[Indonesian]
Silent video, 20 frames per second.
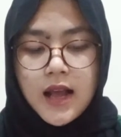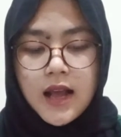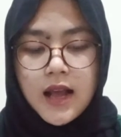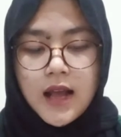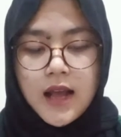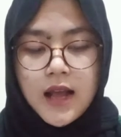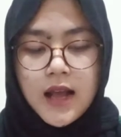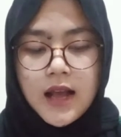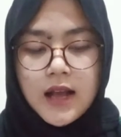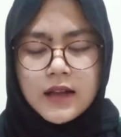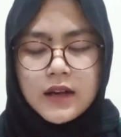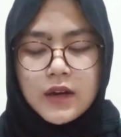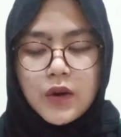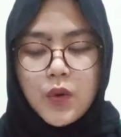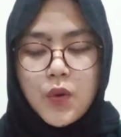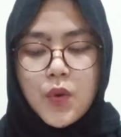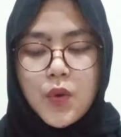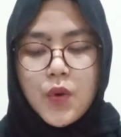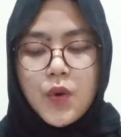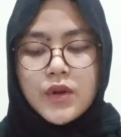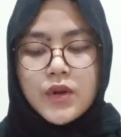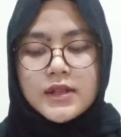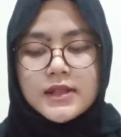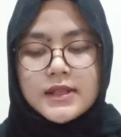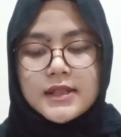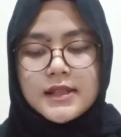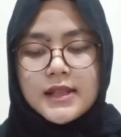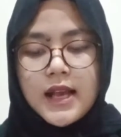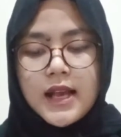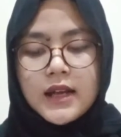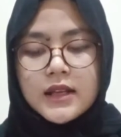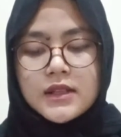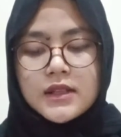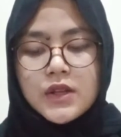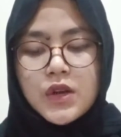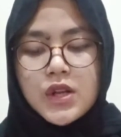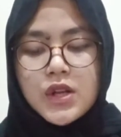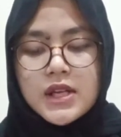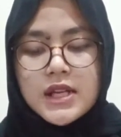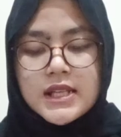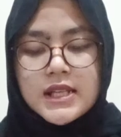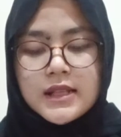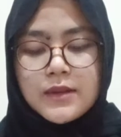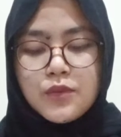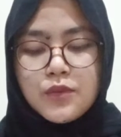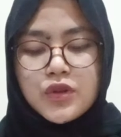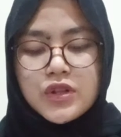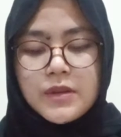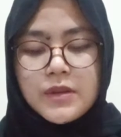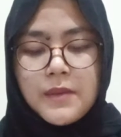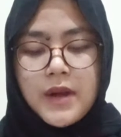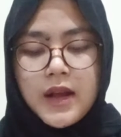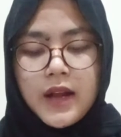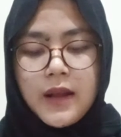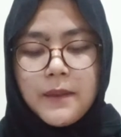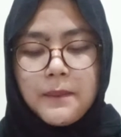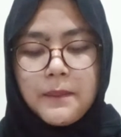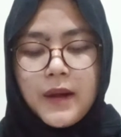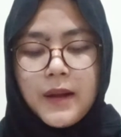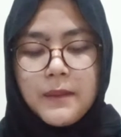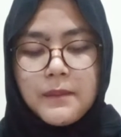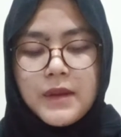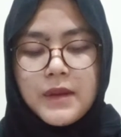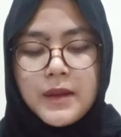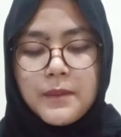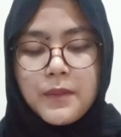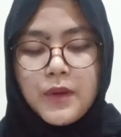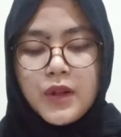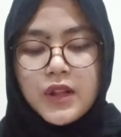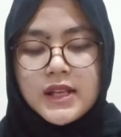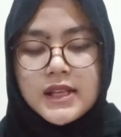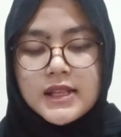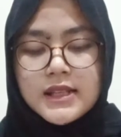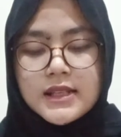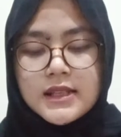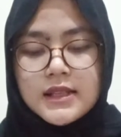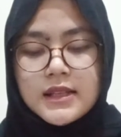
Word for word: Anglo-Saxon disebut sebagai public police.